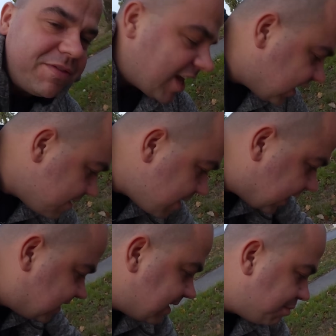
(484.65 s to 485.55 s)
w takie
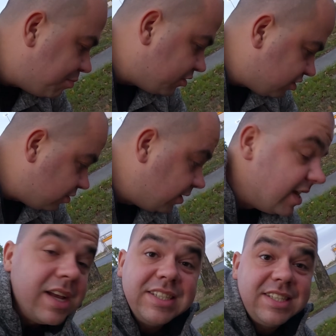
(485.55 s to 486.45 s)
miejsce po prostu
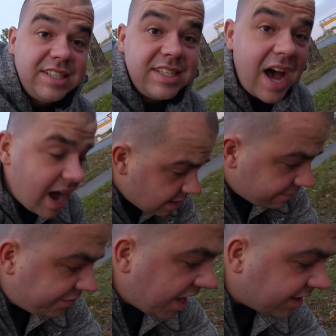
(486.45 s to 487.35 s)
za
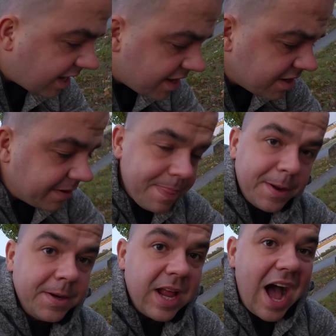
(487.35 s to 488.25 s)
Wiedeń,
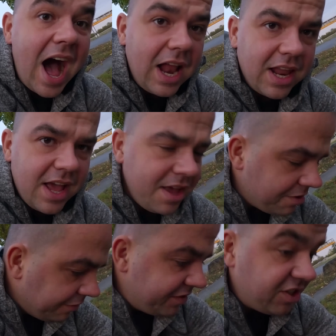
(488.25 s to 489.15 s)
ale
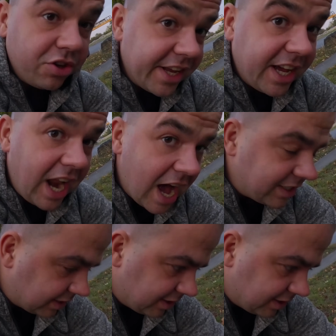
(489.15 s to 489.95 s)
w stronę Graz.